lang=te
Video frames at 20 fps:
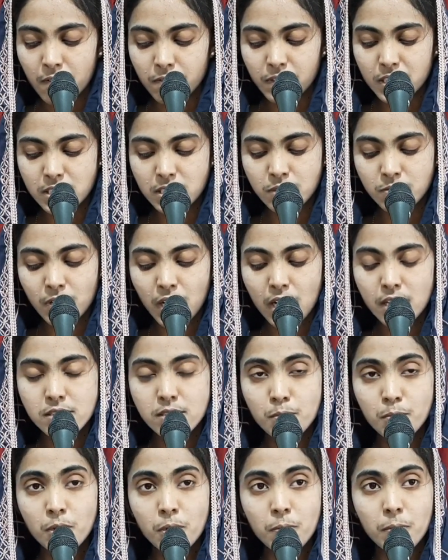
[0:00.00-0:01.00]

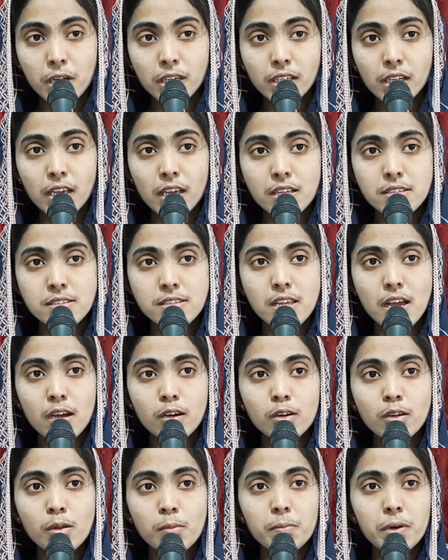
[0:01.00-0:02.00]
విశ్వాసంను బట్టి
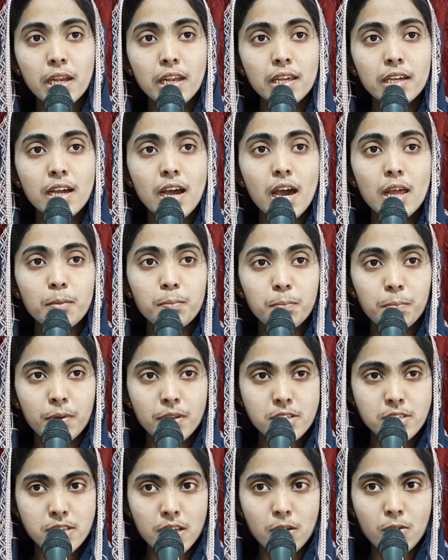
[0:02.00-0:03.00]
ఇస్సాకును బలిగా
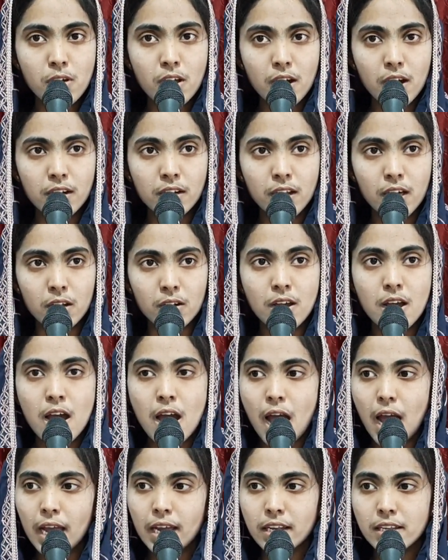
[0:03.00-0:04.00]
అర్పించను అని అంటున్నారు
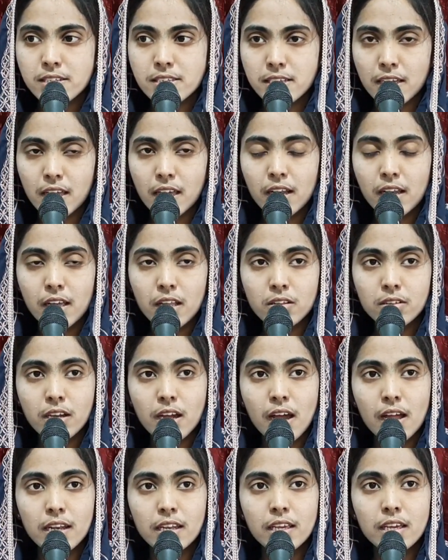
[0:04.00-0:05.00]
ఆయన చేయలేదు
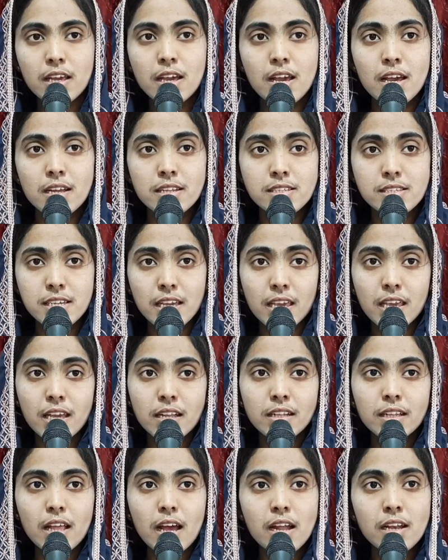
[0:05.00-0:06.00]
కానీ
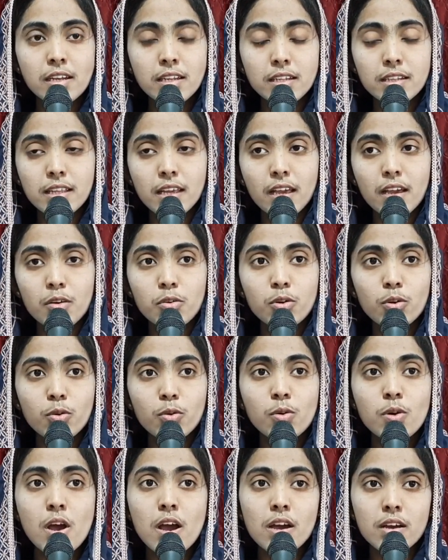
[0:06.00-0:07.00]
చెయ్యని దాన్ని దేవుడు
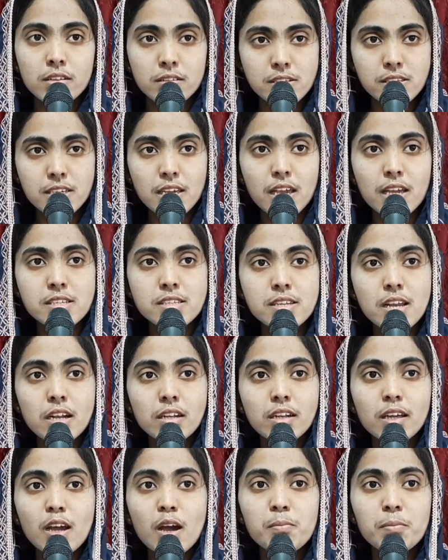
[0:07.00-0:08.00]

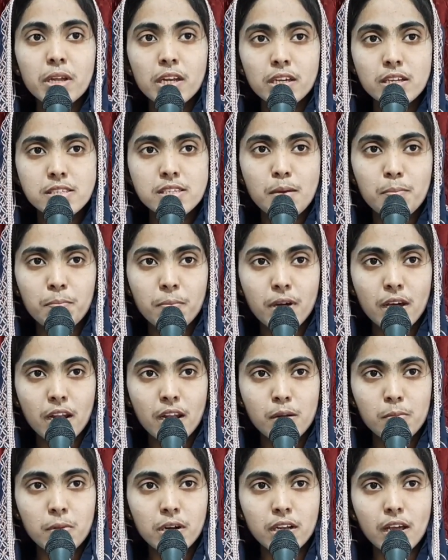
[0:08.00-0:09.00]
చేసినట్టుగా మనకి
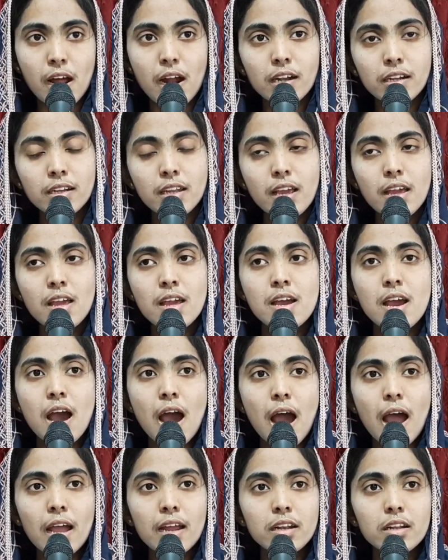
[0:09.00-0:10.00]
చెప్పారనమాట అంటే
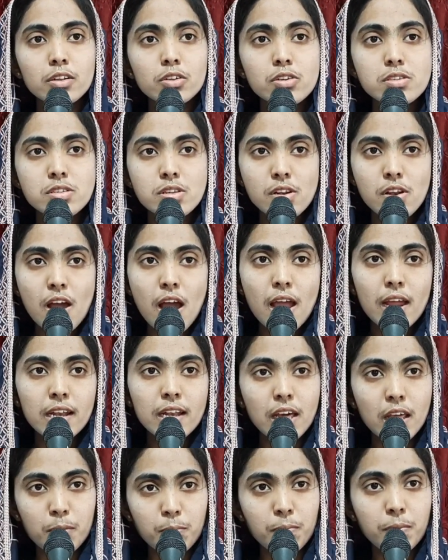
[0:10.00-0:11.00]
ఆయన దృష్టిలో
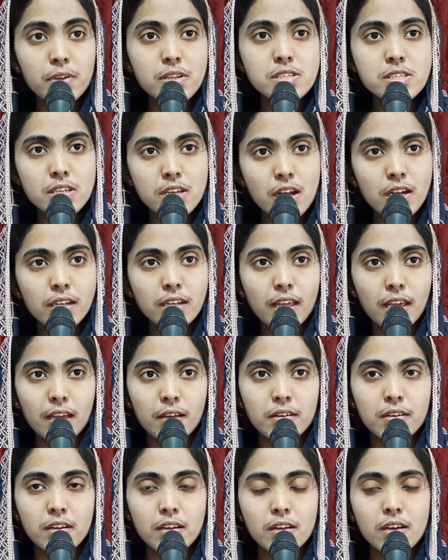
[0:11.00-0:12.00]
ఆయన అర్పించినట్టే
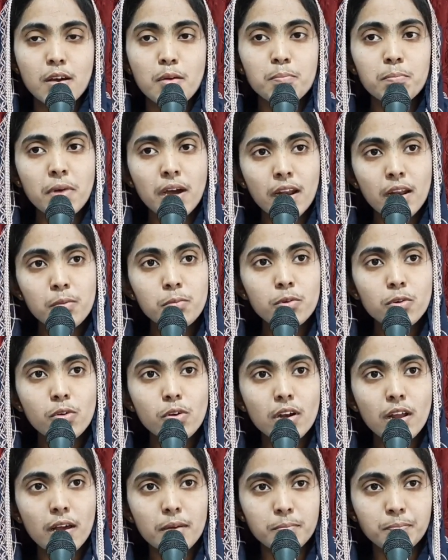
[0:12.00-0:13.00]
మనము
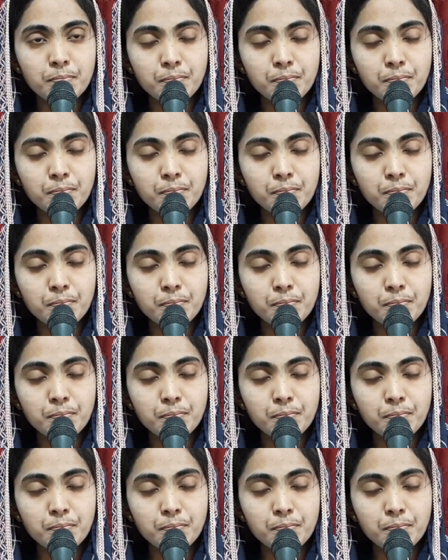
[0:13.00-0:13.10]
కూడా